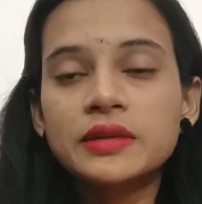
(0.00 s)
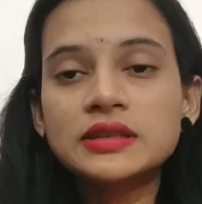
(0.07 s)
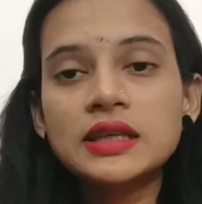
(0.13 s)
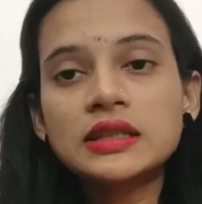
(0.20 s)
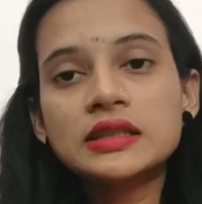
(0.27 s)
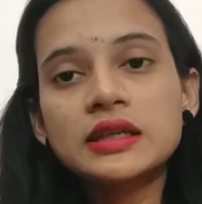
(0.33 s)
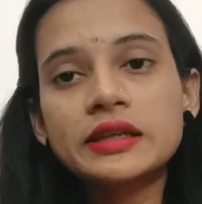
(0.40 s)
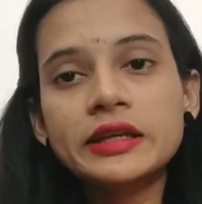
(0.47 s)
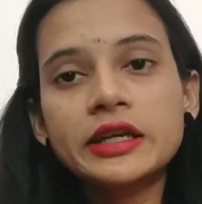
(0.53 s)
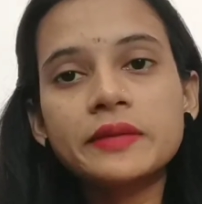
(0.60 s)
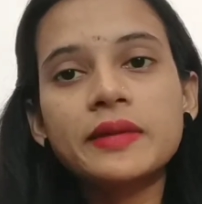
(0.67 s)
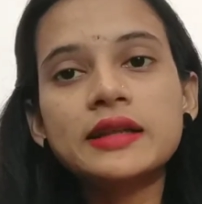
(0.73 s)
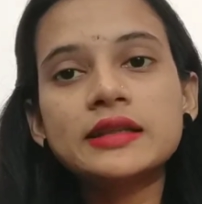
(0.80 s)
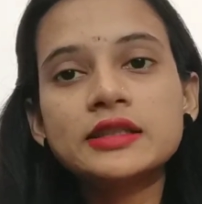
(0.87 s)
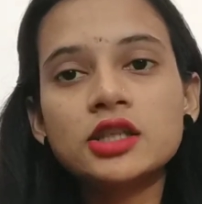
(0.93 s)
मसाज करने
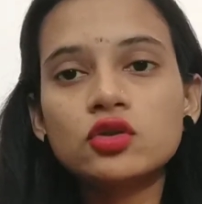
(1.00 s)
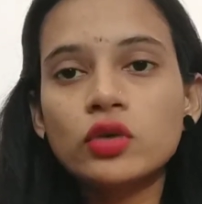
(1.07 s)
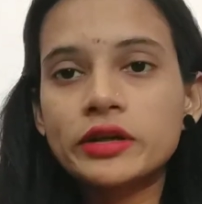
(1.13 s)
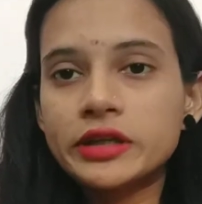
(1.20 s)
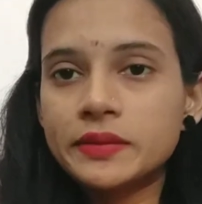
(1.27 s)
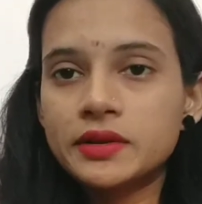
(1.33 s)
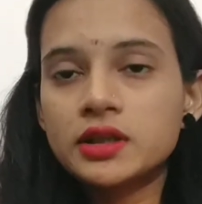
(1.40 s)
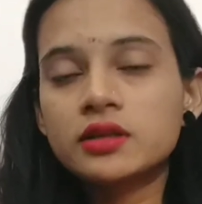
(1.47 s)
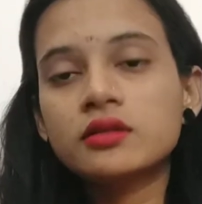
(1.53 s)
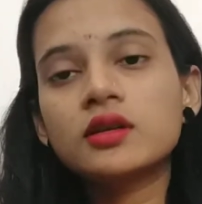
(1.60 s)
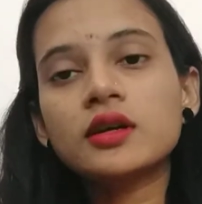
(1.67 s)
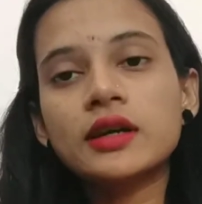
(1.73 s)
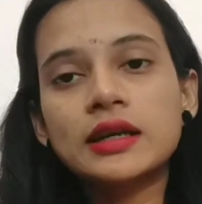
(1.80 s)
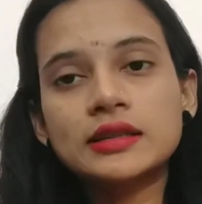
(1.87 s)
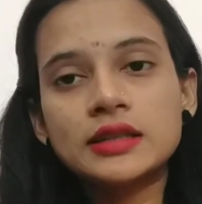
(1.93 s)
के बाद इसे ट्वेंटी मिनट
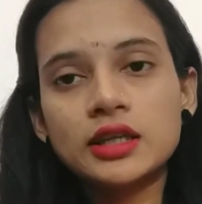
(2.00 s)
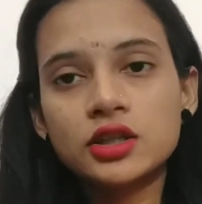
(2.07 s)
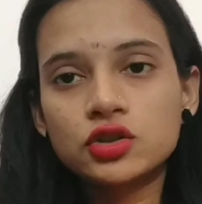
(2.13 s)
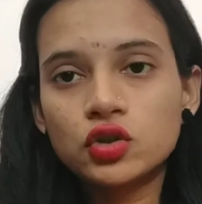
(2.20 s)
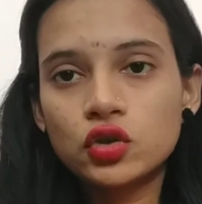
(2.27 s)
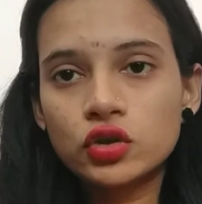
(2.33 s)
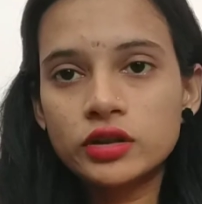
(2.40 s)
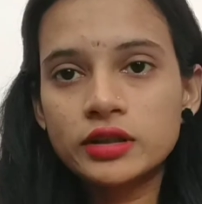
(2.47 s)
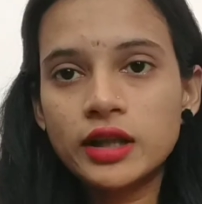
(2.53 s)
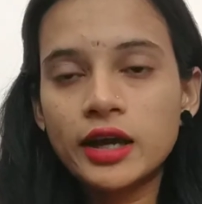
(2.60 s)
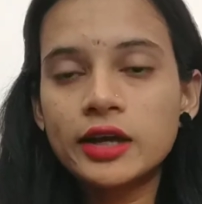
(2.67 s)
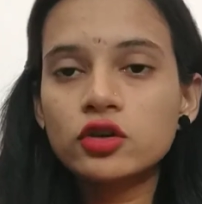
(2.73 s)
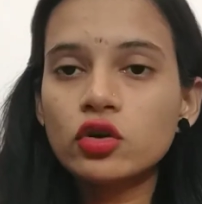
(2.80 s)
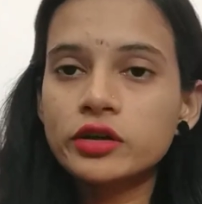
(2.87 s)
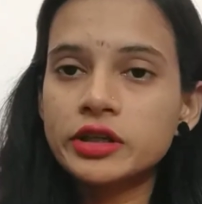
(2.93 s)
तक ऐसे ही छोड़ देना
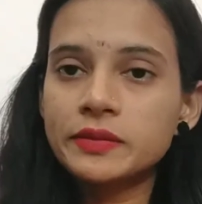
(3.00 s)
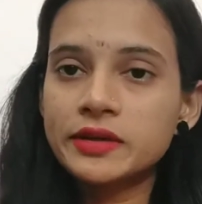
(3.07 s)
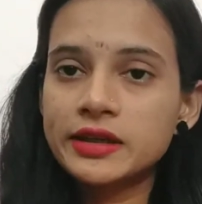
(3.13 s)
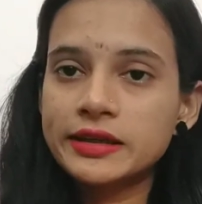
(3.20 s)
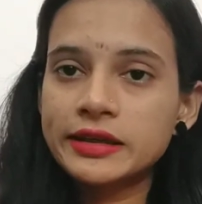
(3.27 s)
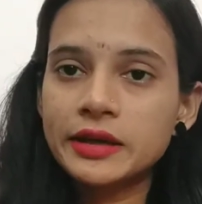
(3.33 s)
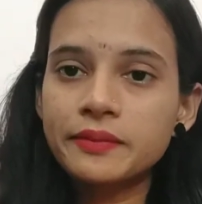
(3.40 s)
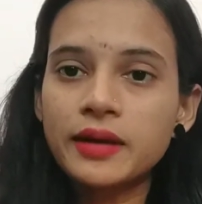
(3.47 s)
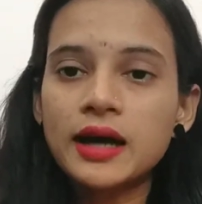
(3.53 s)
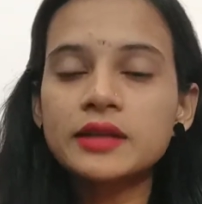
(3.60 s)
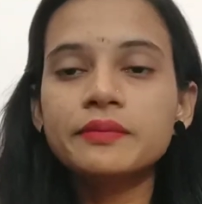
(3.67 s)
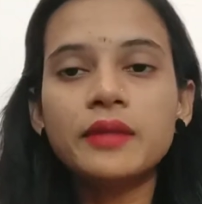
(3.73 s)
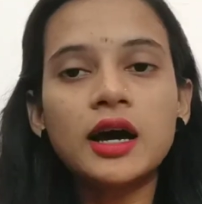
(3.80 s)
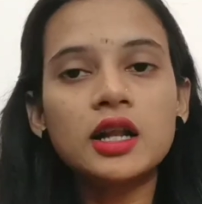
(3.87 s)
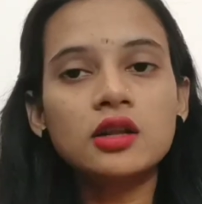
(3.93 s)
है ट्वेंटी मिनट के
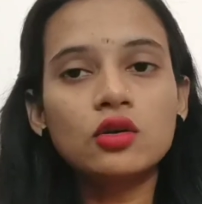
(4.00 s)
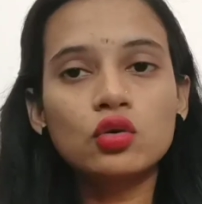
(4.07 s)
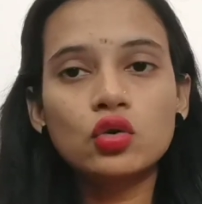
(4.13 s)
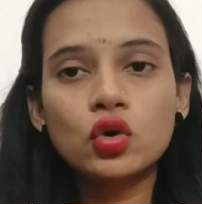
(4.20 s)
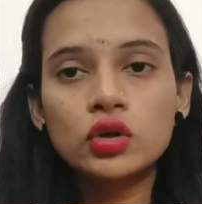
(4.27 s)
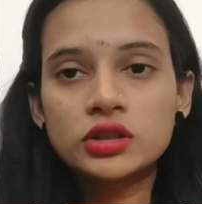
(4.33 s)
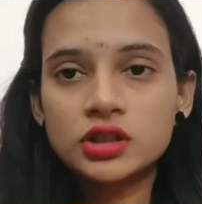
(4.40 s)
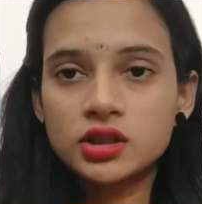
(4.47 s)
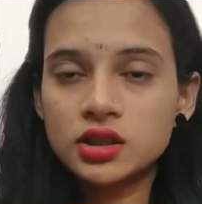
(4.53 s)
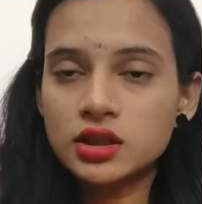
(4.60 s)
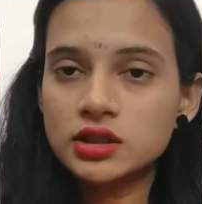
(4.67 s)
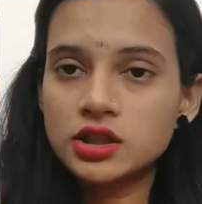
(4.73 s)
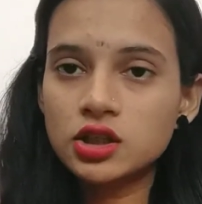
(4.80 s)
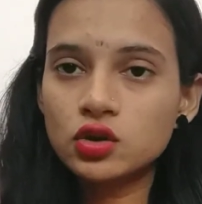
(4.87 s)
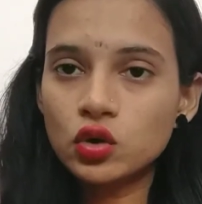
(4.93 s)
बाद बालों को अच्छी
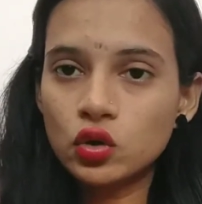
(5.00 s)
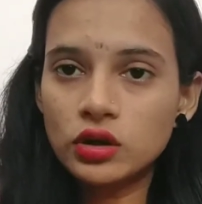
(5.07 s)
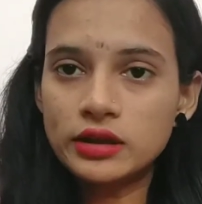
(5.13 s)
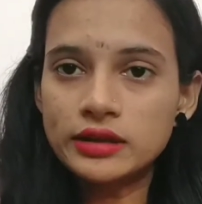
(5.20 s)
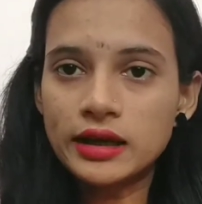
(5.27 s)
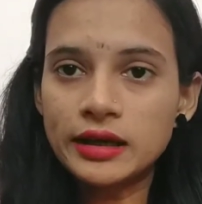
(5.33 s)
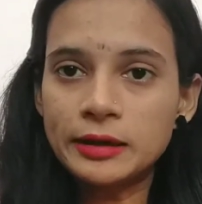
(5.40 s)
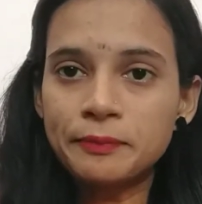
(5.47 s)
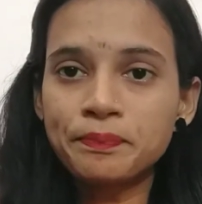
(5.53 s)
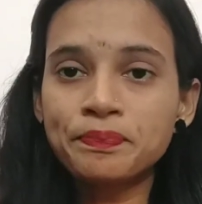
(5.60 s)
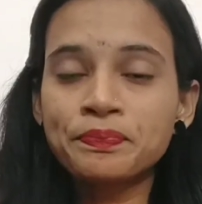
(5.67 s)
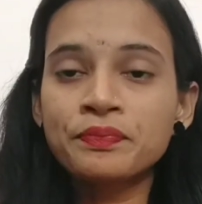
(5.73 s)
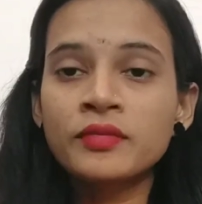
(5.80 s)
तरह से धो लेना है